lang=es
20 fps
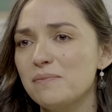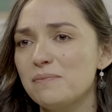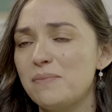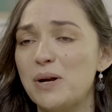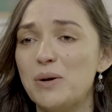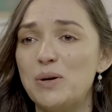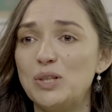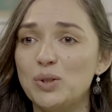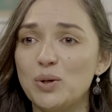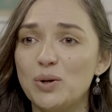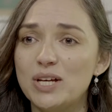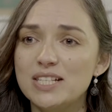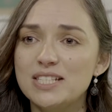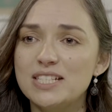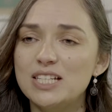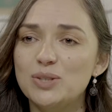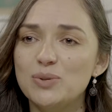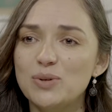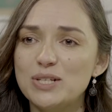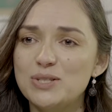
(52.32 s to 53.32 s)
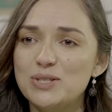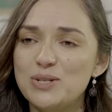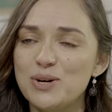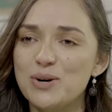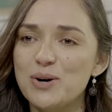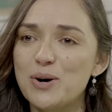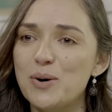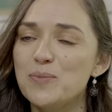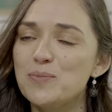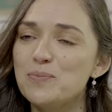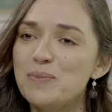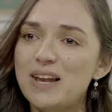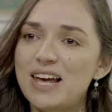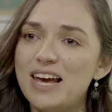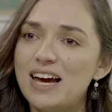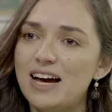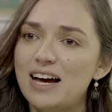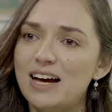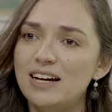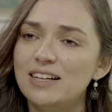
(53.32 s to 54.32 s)
Pero en toda situación
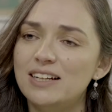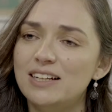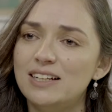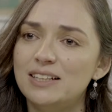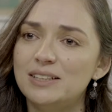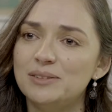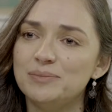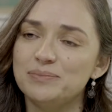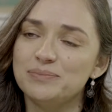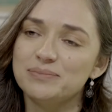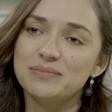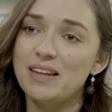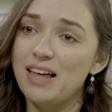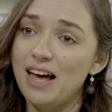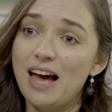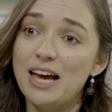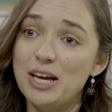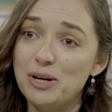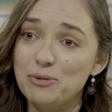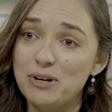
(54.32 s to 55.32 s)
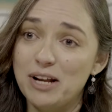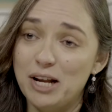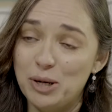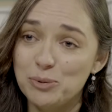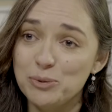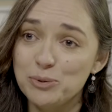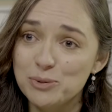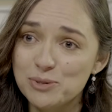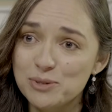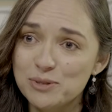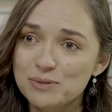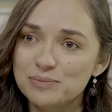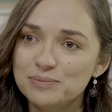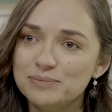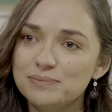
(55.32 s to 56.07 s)
compleja hay una luz.